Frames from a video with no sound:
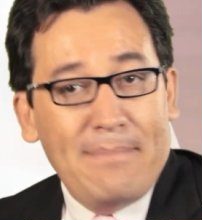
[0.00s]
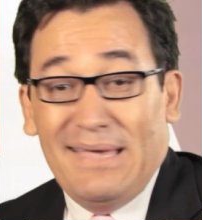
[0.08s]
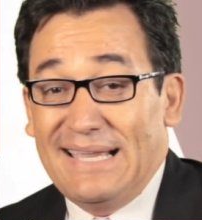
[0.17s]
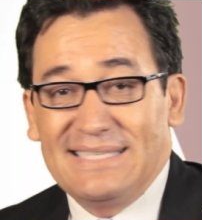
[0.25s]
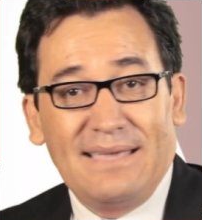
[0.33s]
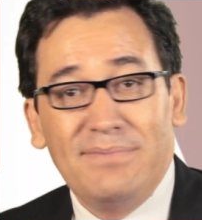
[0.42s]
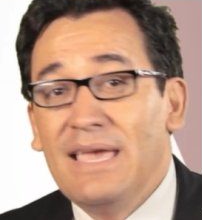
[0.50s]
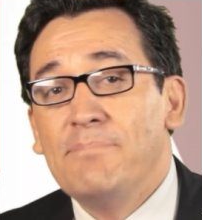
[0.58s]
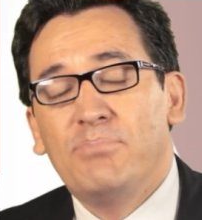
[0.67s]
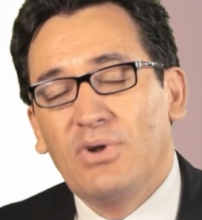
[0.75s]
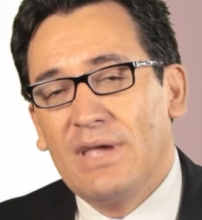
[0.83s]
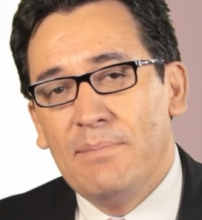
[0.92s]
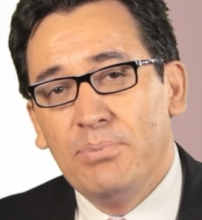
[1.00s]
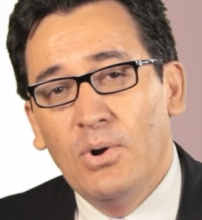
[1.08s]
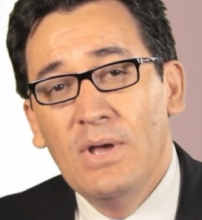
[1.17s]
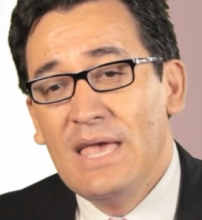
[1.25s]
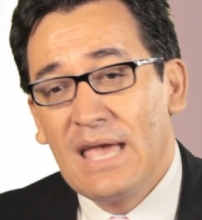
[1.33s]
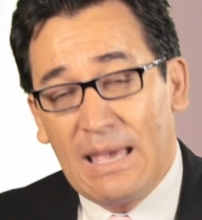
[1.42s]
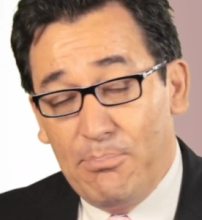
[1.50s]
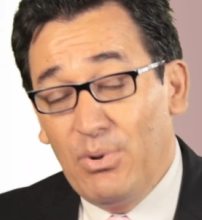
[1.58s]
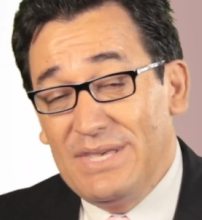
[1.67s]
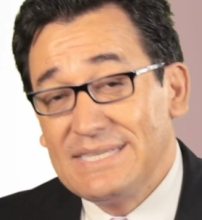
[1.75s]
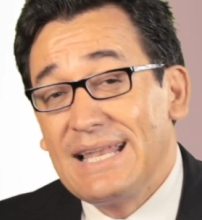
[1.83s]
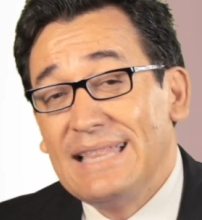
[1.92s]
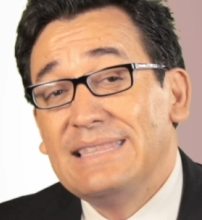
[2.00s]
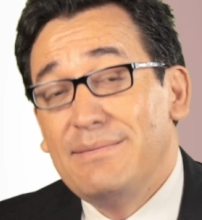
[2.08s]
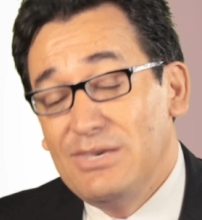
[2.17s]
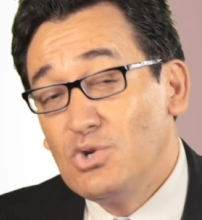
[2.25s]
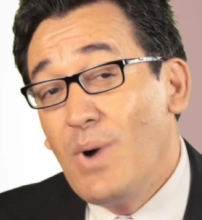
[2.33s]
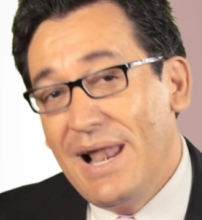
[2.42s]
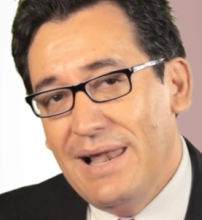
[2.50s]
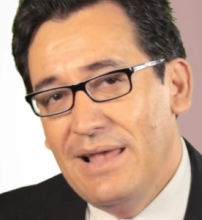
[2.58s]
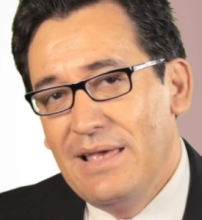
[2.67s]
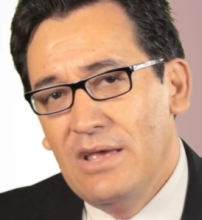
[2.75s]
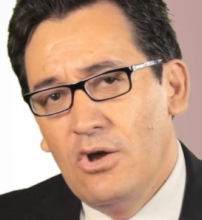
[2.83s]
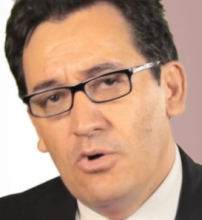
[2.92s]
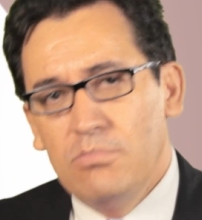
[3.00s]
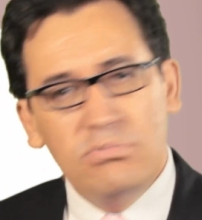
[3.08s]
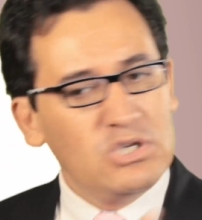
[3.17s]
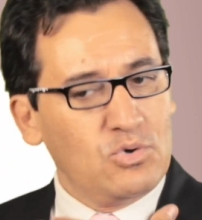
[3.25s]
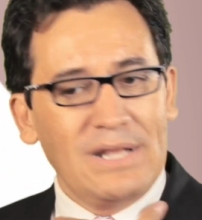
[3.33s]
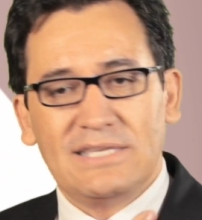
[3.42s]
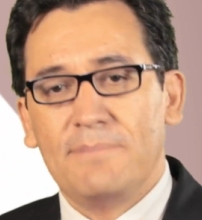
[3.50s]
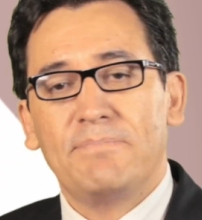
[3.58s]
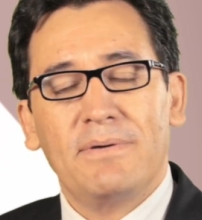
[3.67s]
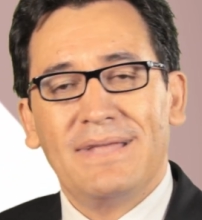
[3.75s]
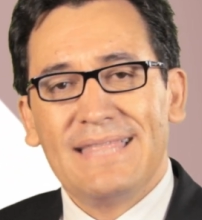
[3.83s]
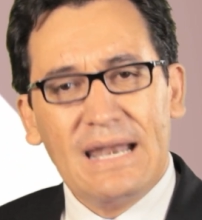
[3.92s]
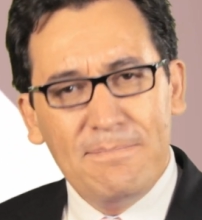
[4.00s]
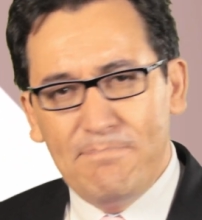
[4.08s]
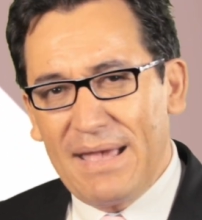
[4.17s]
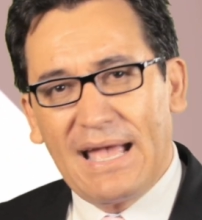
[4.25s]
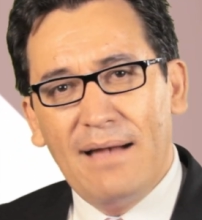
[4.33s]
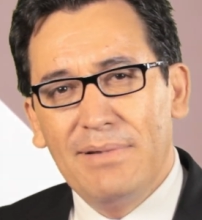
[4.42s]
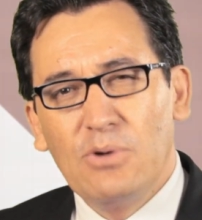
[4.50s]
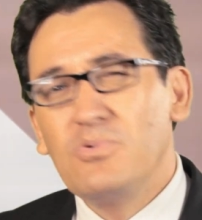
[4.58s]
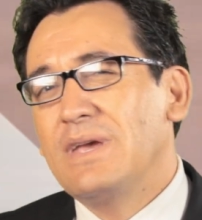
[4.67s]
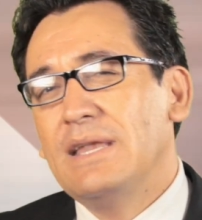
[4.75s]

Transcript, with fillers: a verse bien, por ejemplo, que puede ser antivisual. Un visual siempre va a andar impecable, un